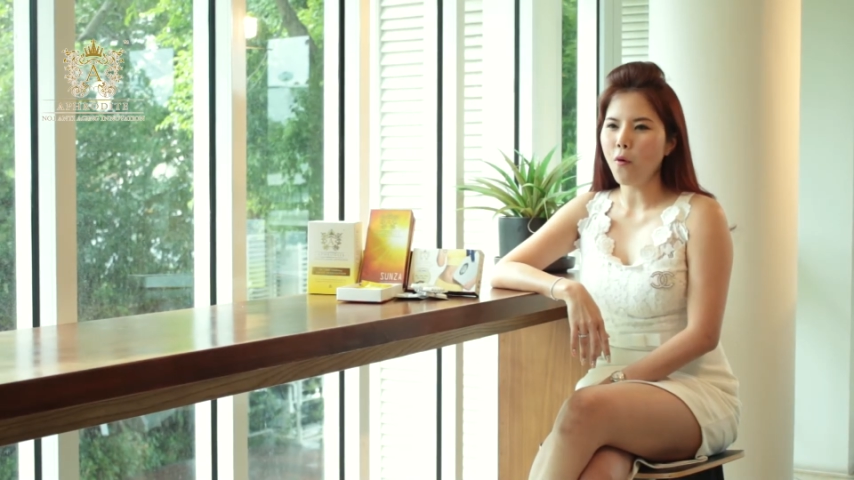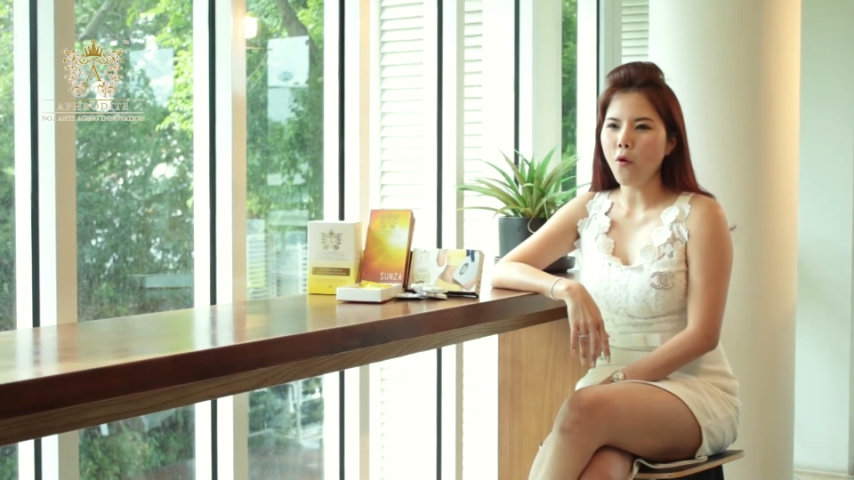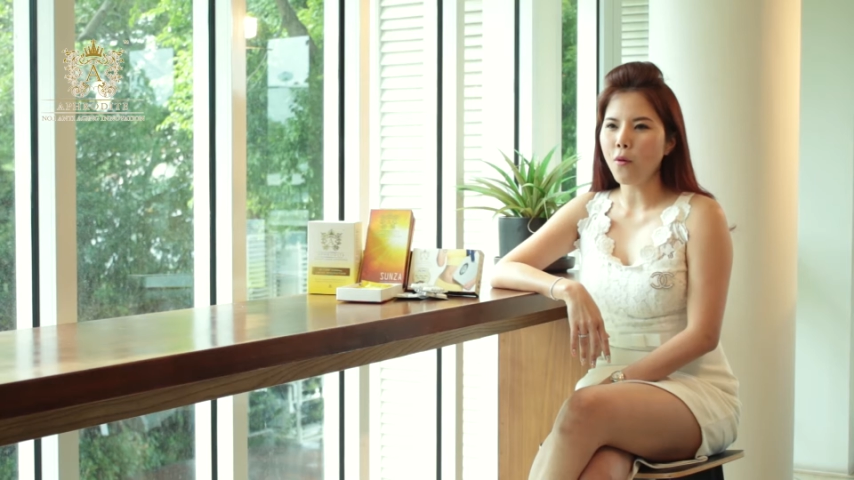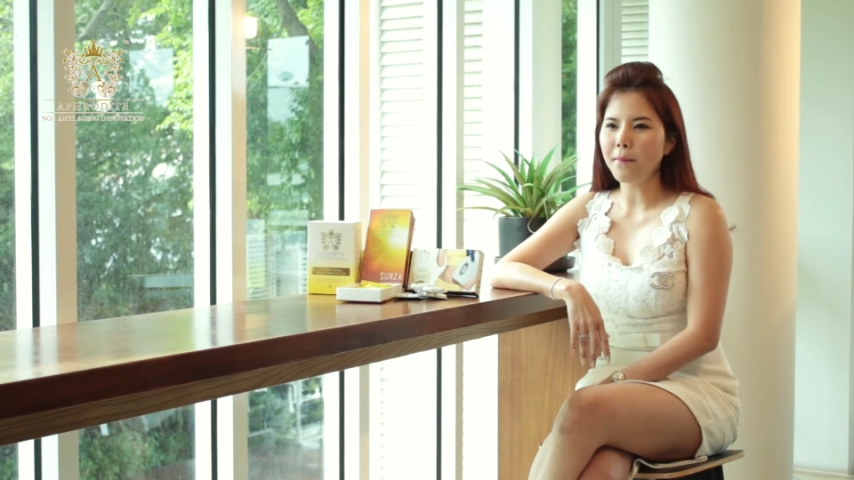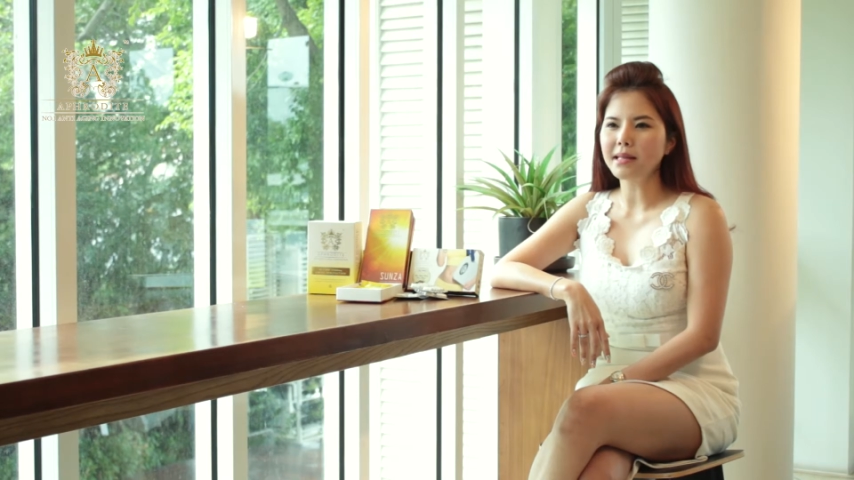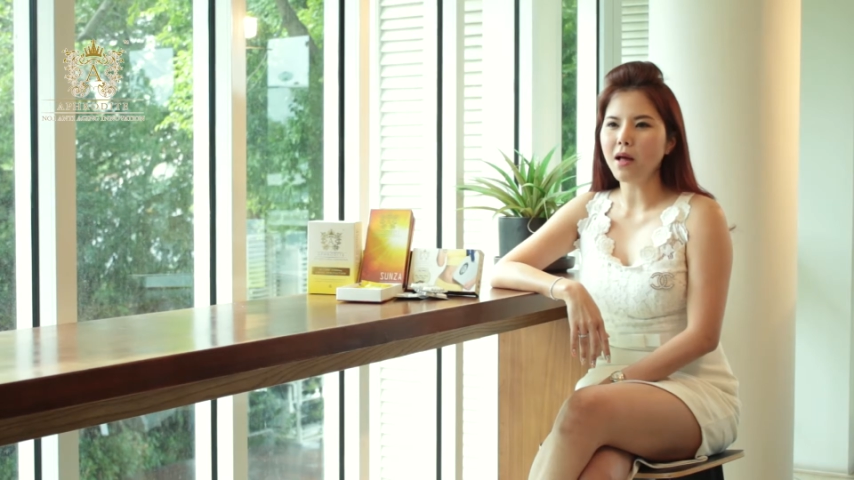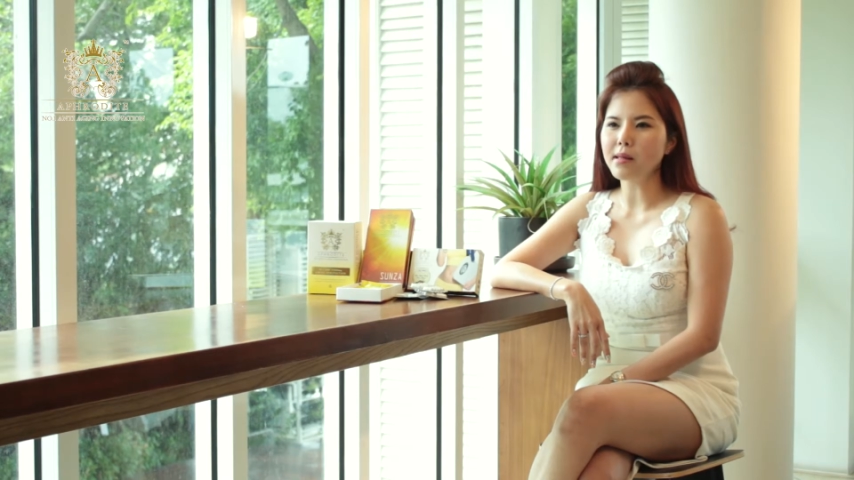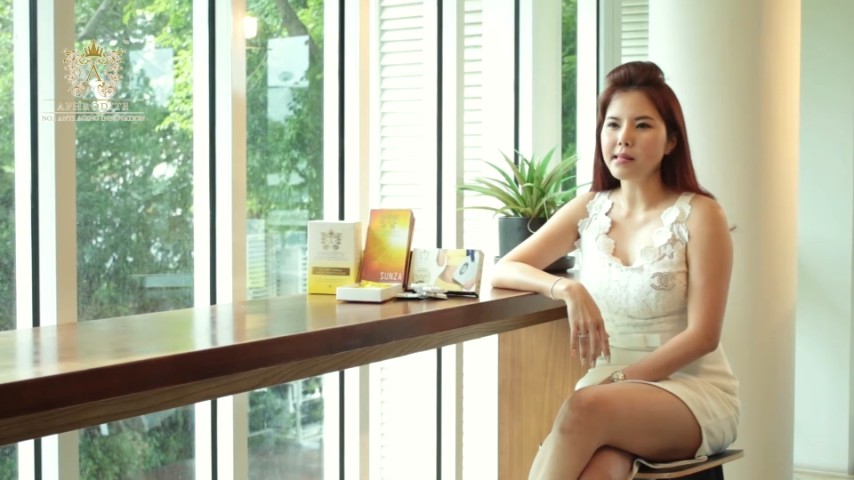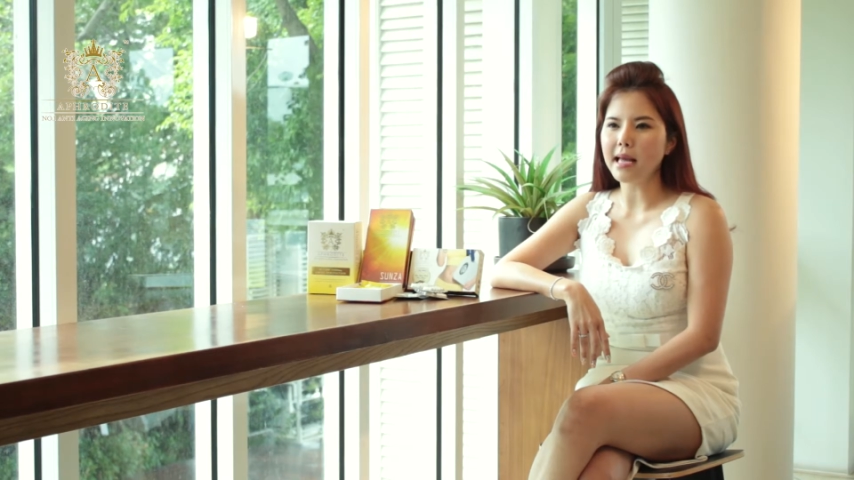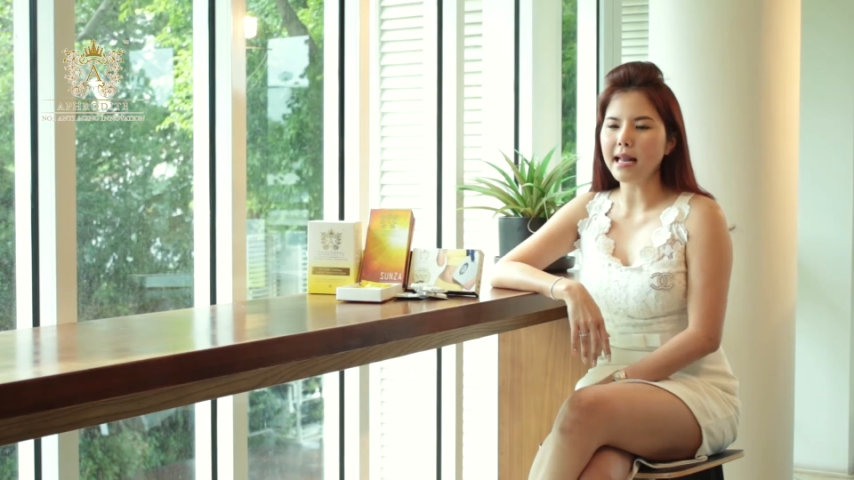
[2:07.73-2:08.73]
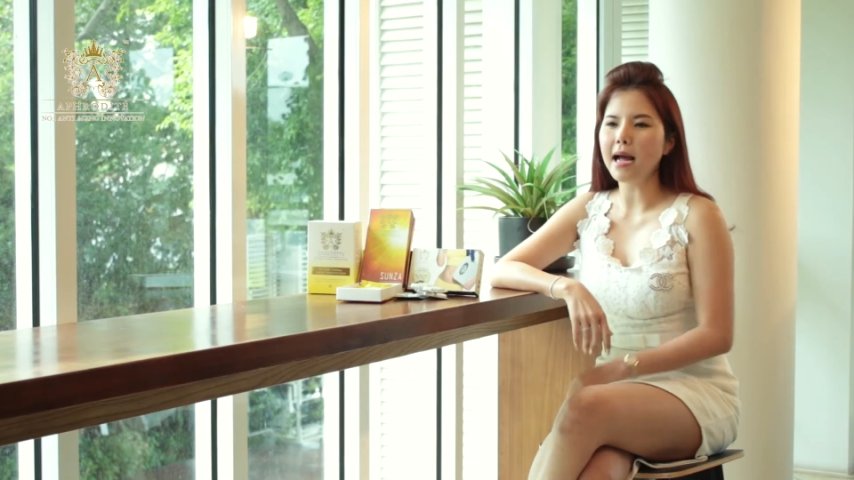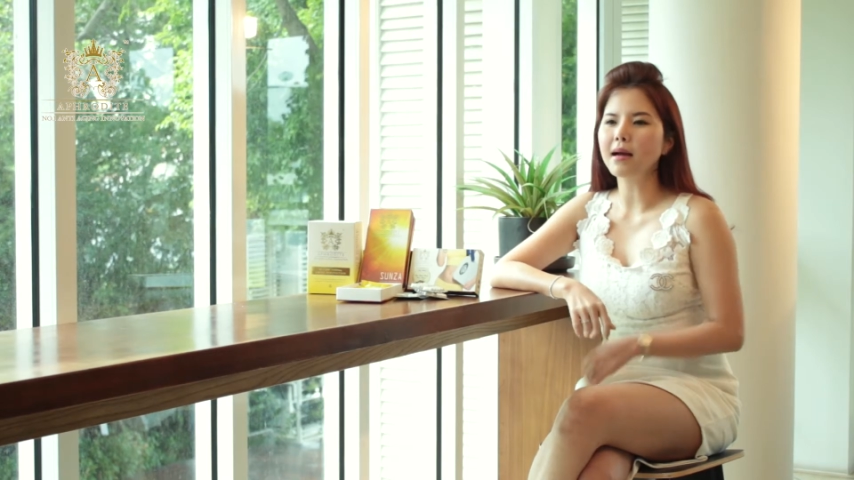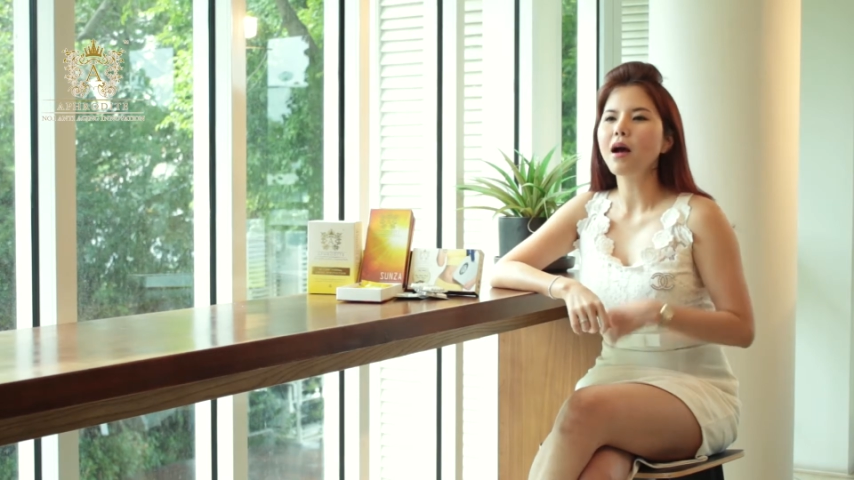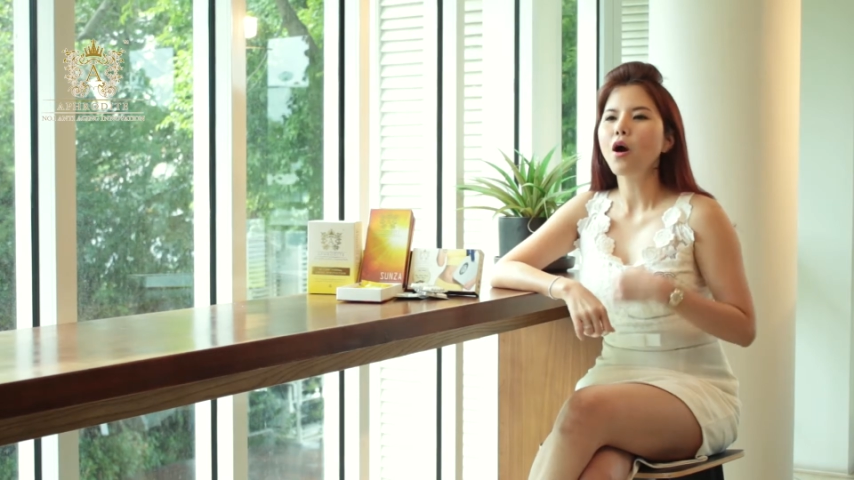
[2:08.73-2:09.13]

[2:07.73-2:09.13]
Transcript: โภคไม่ต้องเสียทั้ง